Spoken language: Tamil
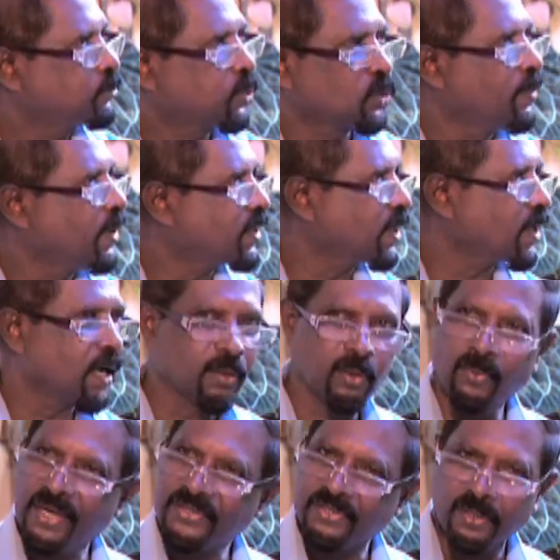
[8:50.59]

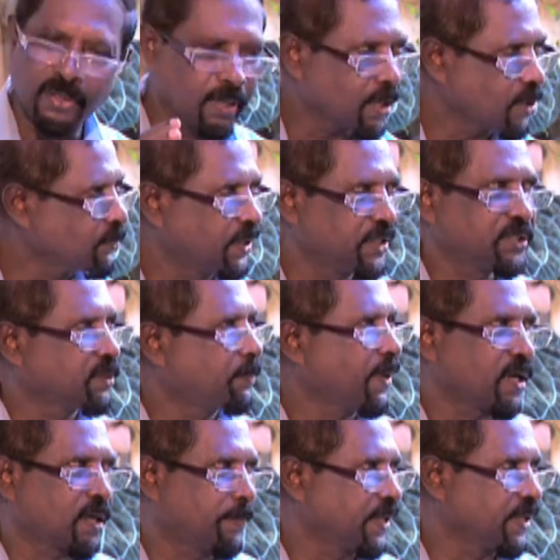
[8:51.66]
பொதுமக்களாலோ வாசகர்களாலோ மதித்து
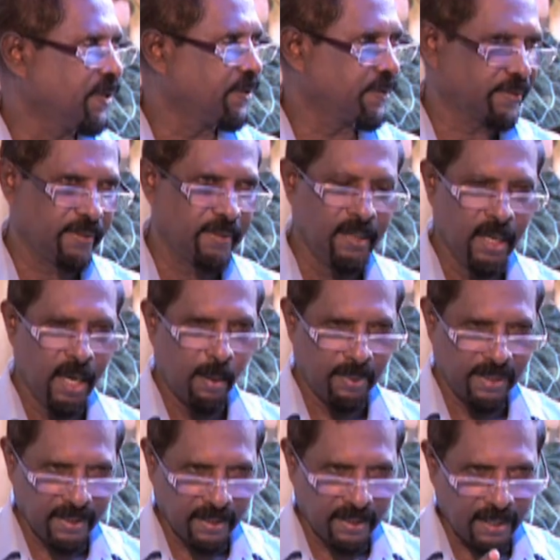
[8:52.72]
பார்க்கப்படுகின்றது
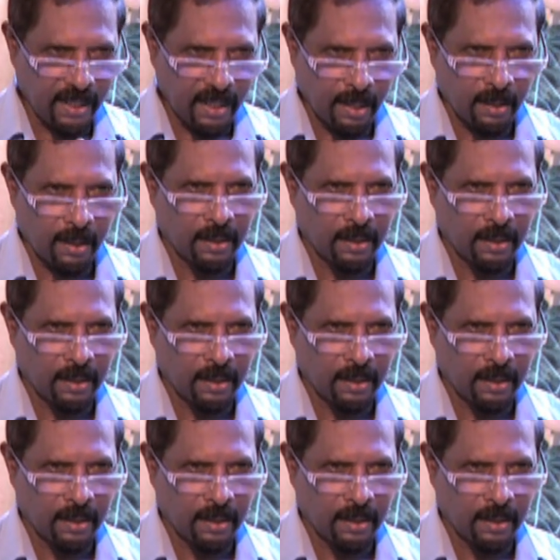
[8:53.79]
இப்போ இங்கே